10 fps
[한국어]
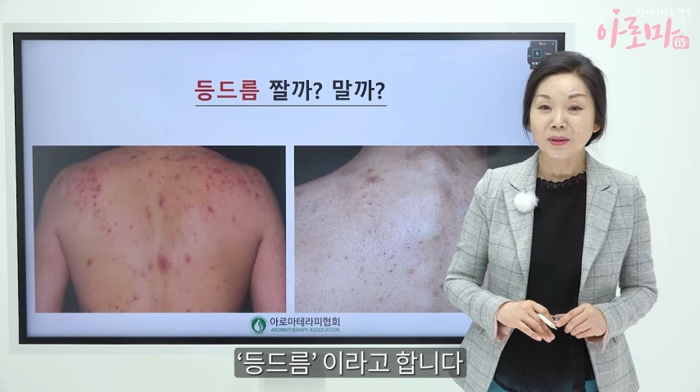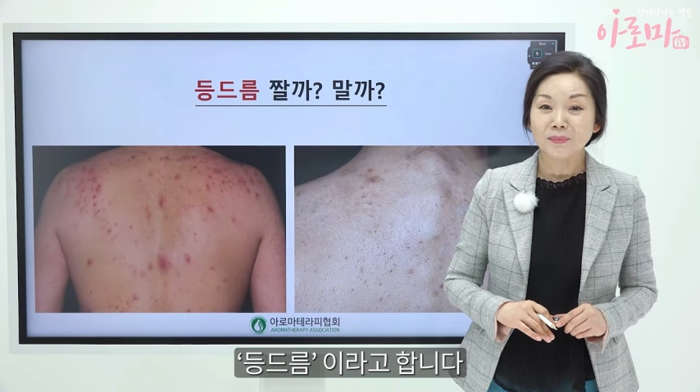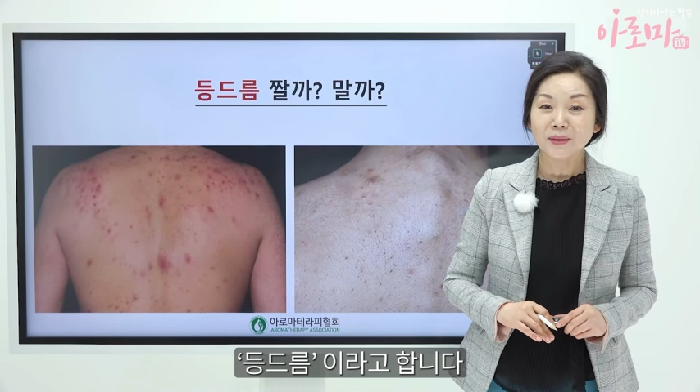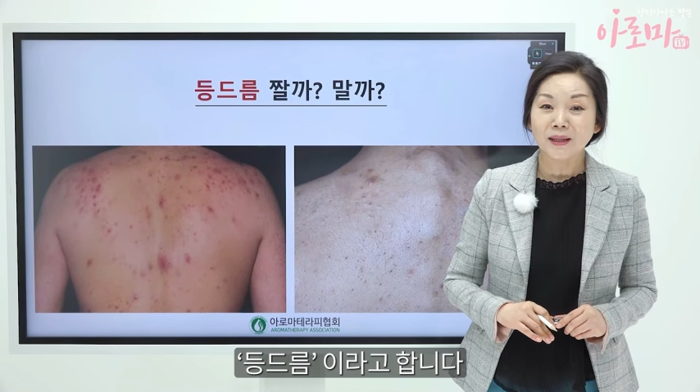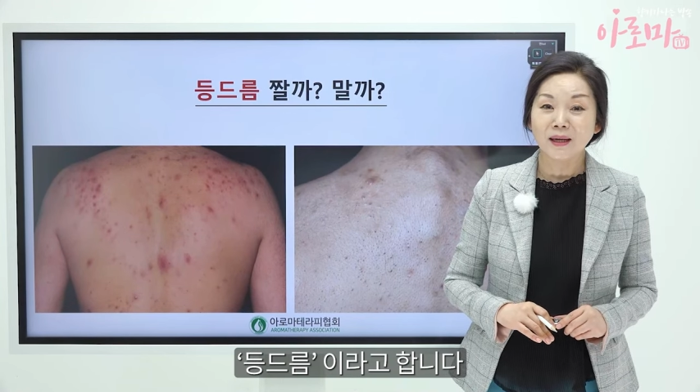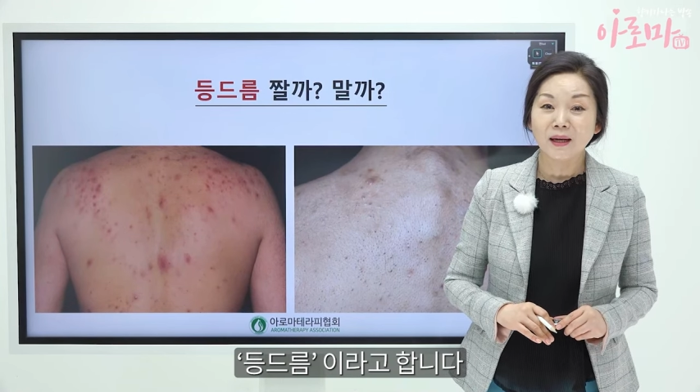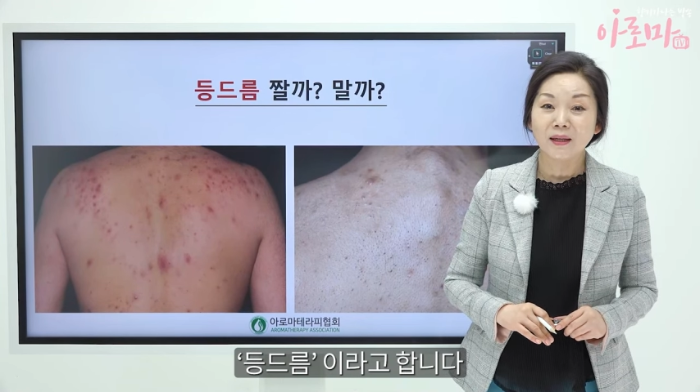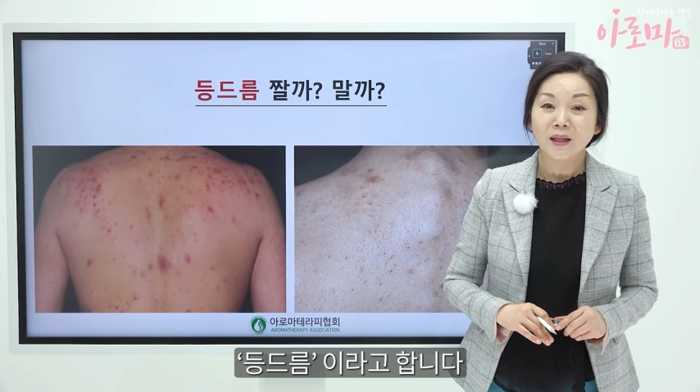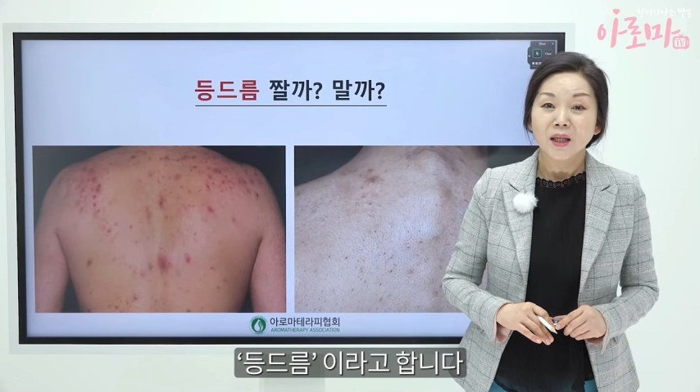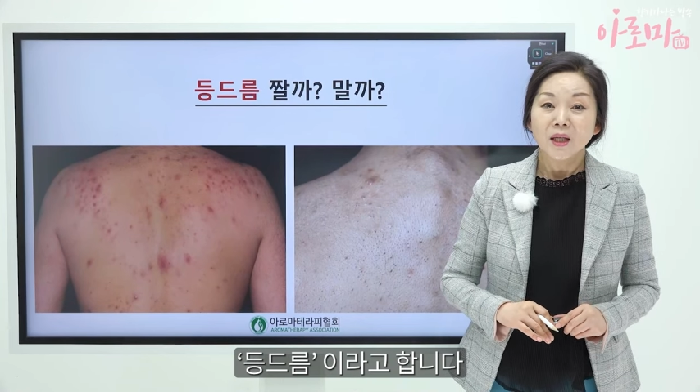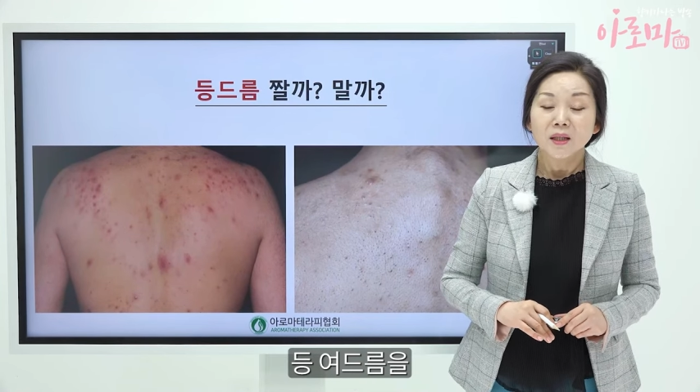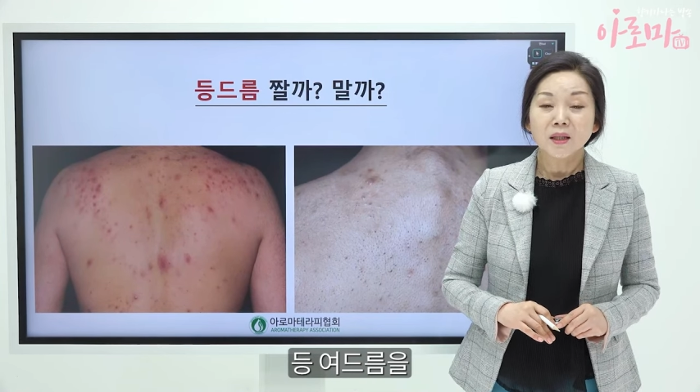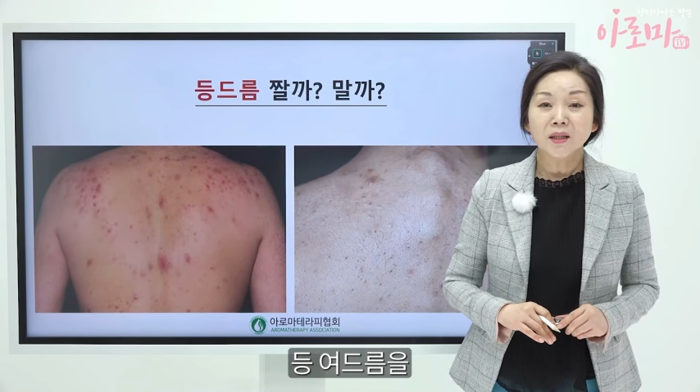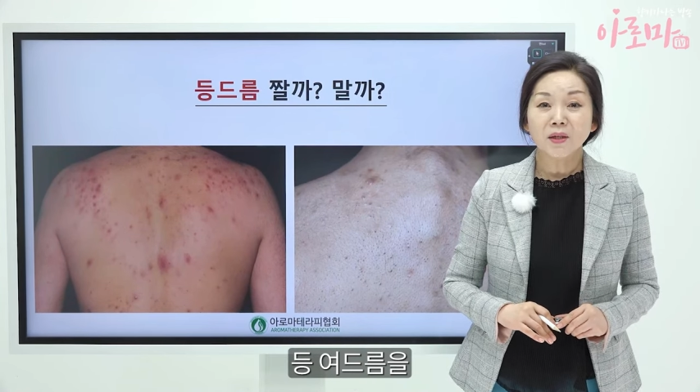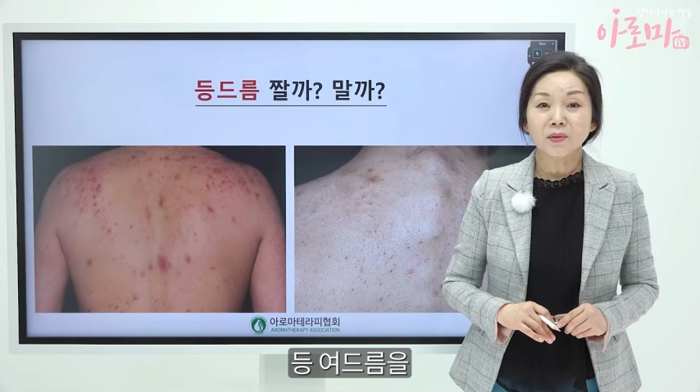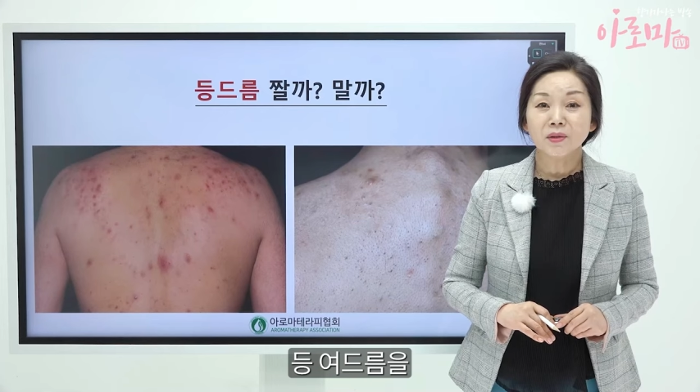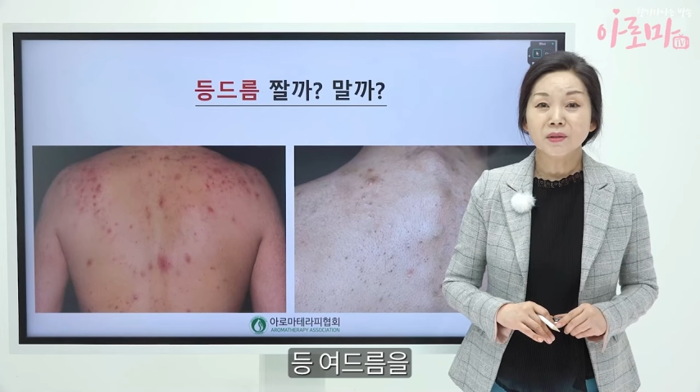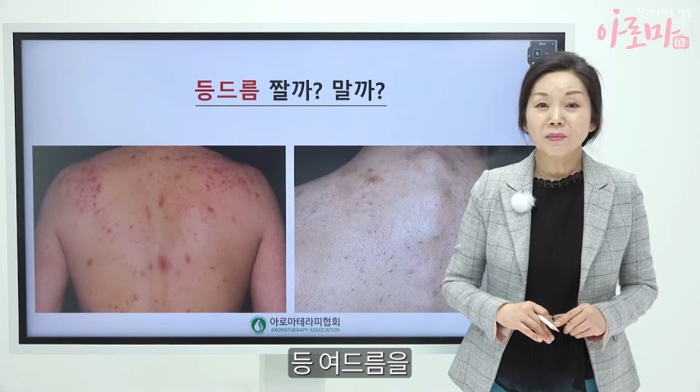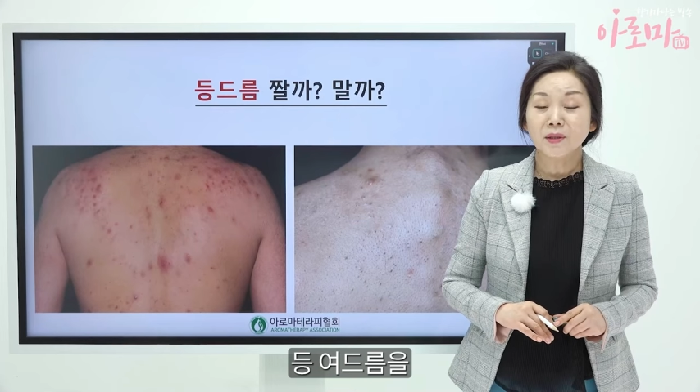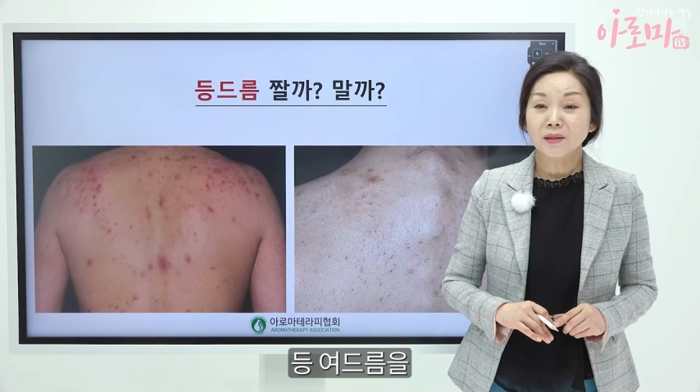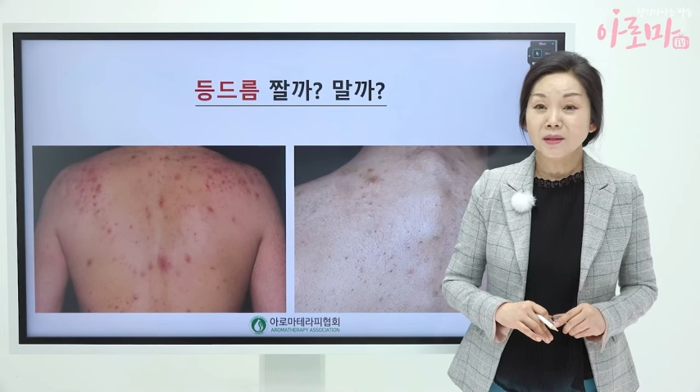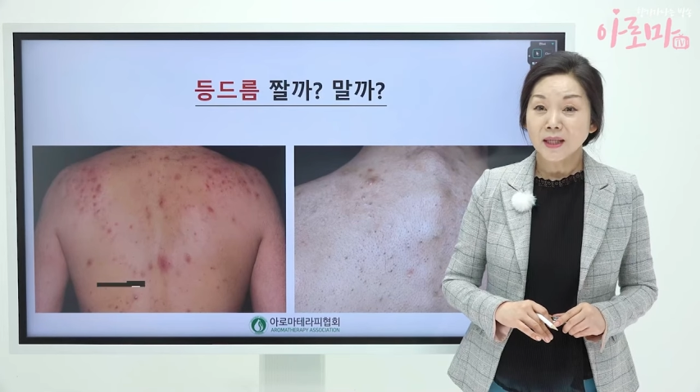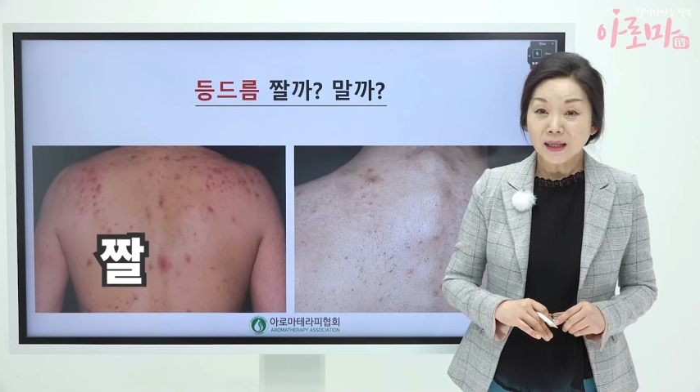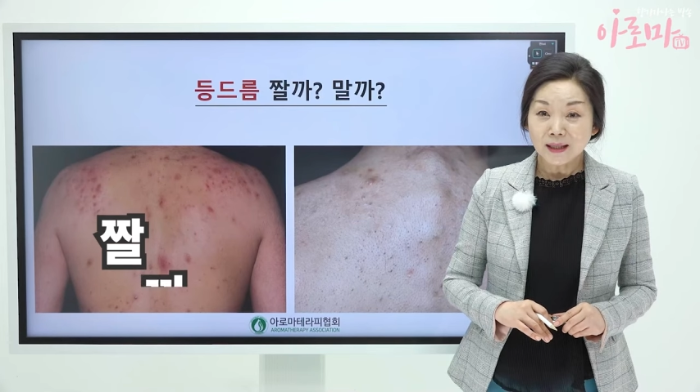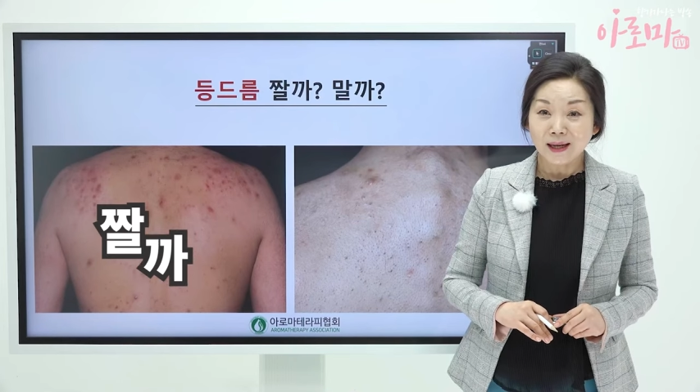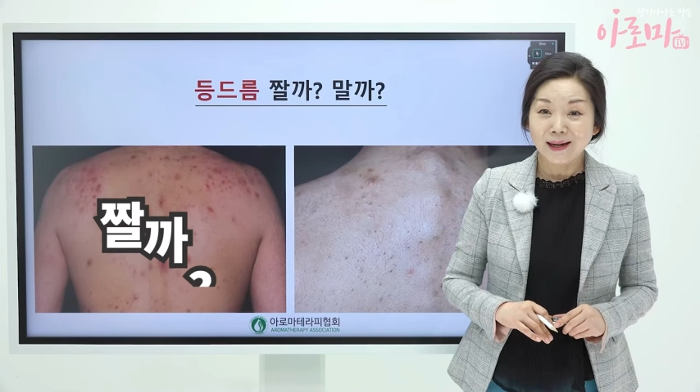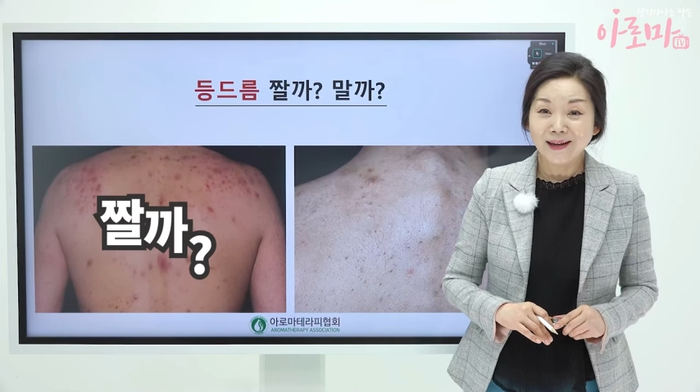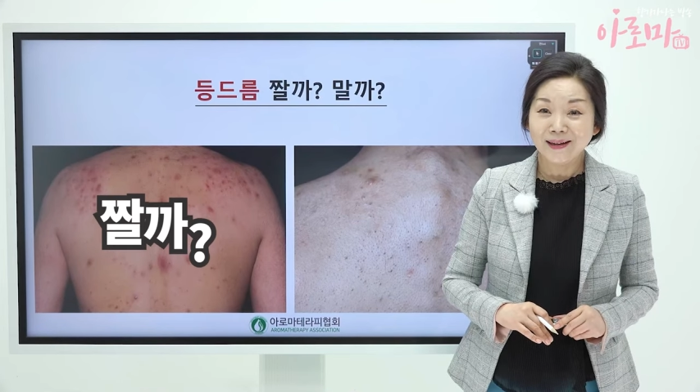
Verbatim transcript: 합니다. 등 여드름을 짤까?